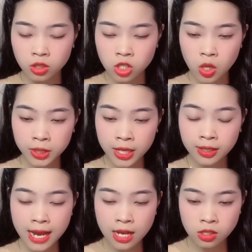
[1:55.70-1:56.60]
Trong
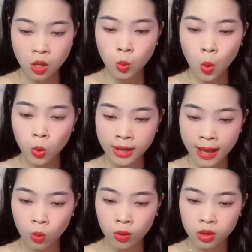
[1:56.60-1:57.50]
tiếng nhạc dốc ồn
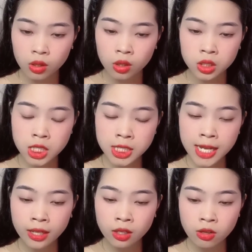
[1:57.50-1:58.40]
ào, những thân
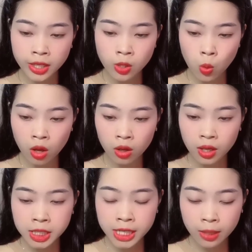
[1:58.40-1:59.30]
ảnh cười đùa,
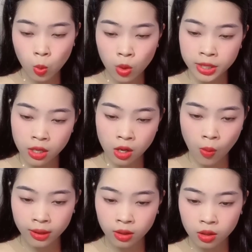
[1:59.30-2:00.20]
nhảy múa điên
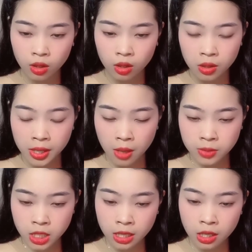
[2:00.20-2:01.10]
loạn, thậm
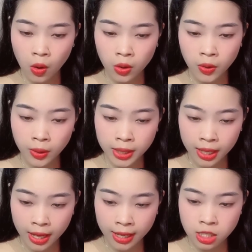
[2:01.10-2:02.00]
chí còn có
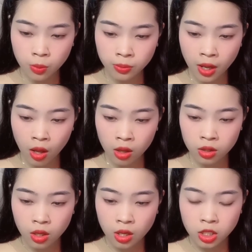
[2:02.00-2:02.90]
thể thấy trong đó
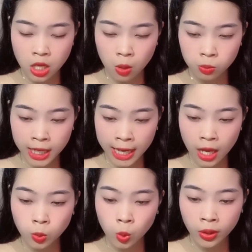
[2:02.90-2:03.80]
trong cái
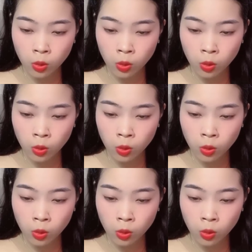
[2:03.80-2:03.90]
góc tối